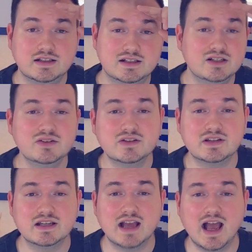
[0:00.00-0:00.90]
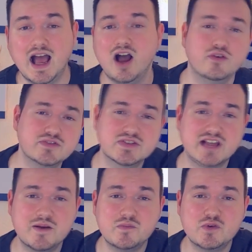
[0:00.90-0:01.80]
Glück auf
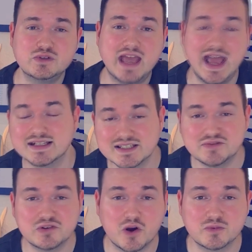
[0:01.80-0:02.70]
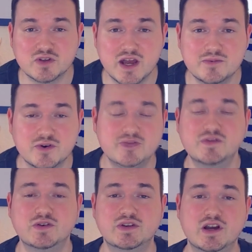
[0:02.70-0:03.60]
zusammen und herzlich willkommen zu einem
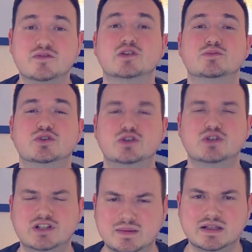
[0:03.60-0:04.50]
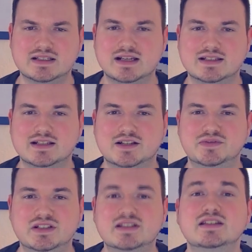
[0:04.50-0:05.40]
neuen Video hier auf eurem Stammplatz
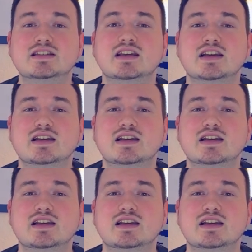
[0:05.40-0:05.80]
1848.